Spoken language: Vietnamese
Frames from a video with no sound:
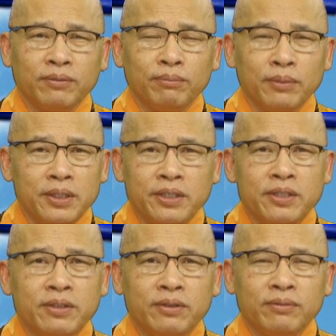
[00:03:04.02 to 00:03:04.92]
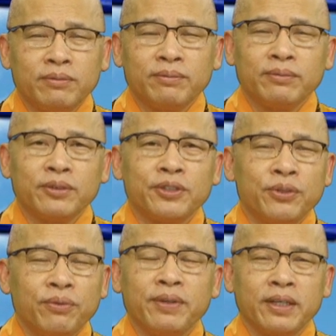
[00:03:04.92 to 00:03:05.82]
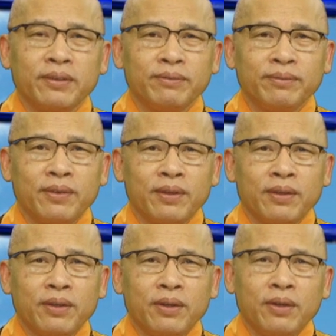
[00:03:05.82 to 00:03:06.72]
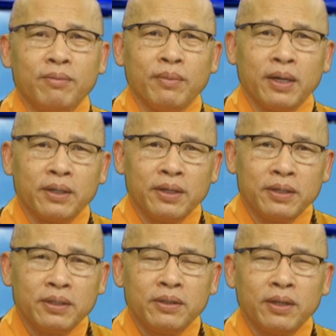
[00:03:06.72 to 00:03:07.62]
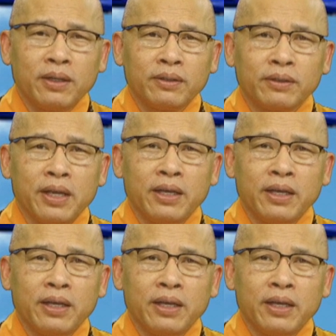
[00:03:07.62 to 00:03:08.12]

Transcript: nói cái anh khạc một bãi nước miếng vào trong mặt của đức phật